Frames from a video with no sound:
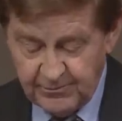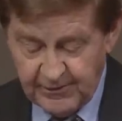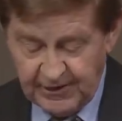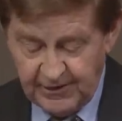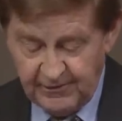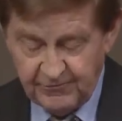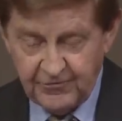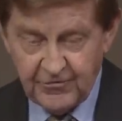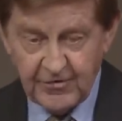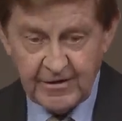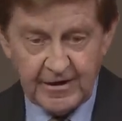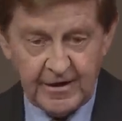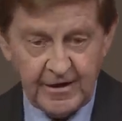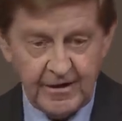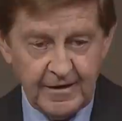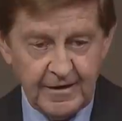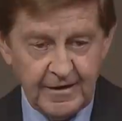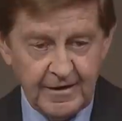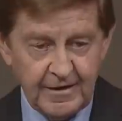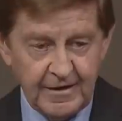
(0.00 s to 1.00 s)
meinem
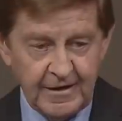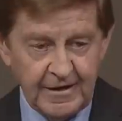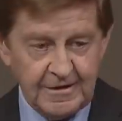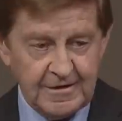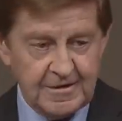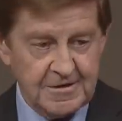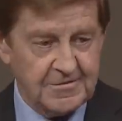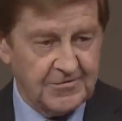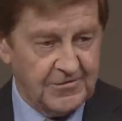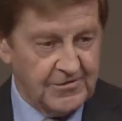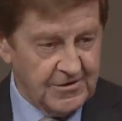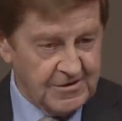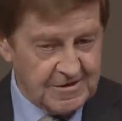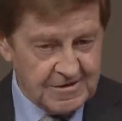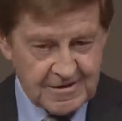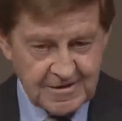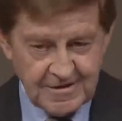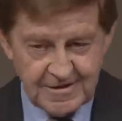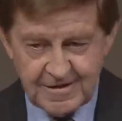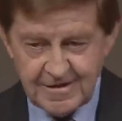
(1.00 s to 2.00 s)
Vorgänger, Ladies
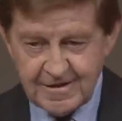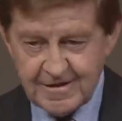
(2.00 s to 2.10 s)
First.